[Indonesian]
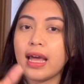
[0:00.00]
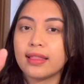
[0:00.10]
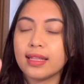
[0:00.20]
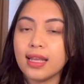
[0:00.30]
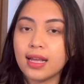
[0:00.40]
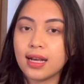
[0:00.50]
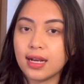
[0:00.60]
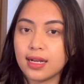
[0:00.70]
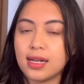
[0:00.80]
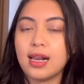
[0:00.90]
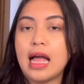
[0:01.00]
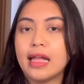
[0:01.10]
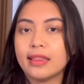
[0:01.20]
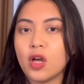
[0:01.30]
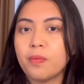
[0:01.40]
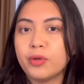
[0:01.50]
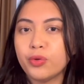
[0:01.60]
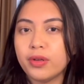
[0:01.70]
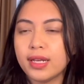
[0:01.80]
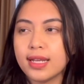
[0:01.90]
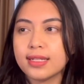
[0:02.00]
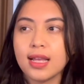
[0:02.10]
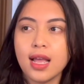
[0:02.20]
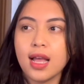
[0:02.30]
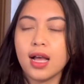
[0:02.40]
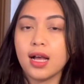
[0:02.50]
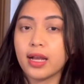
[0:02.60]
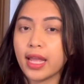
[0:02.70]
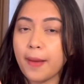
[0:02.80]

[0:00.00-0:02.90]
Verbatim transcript: artikel atau menulis uh,